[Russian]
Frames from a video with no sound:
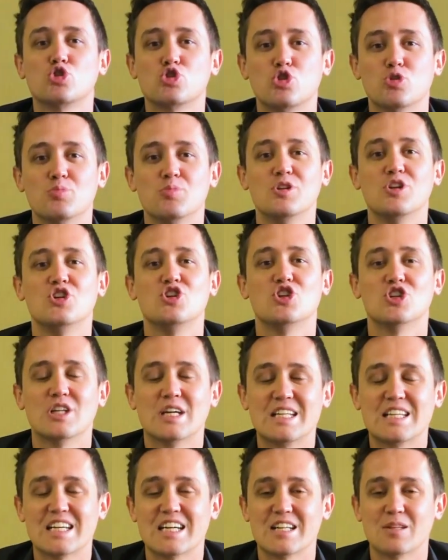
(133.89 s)
чтобы
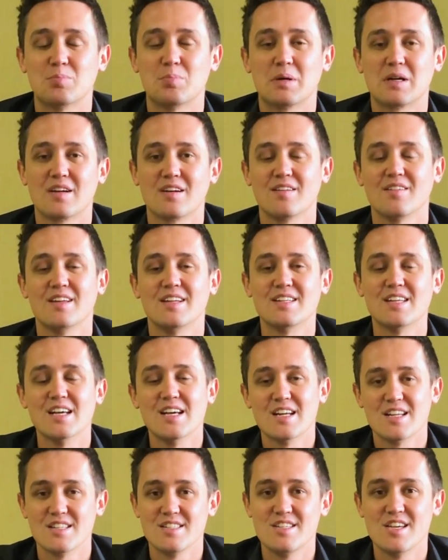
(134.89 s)
начинать отправлять
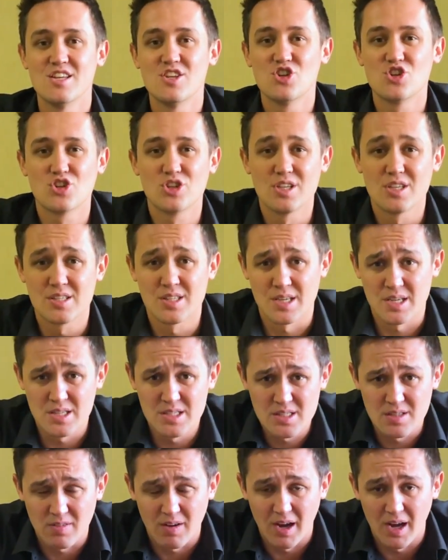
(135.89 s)
денежные
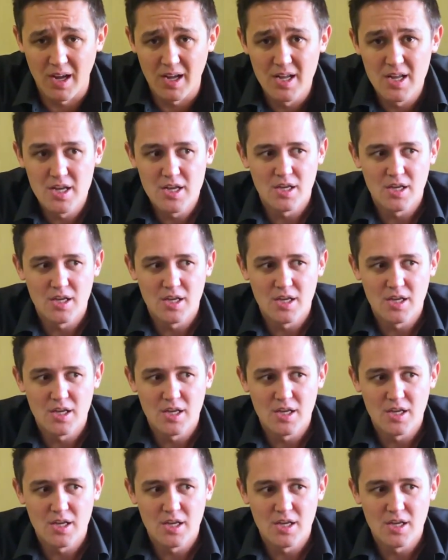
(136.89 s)
средства.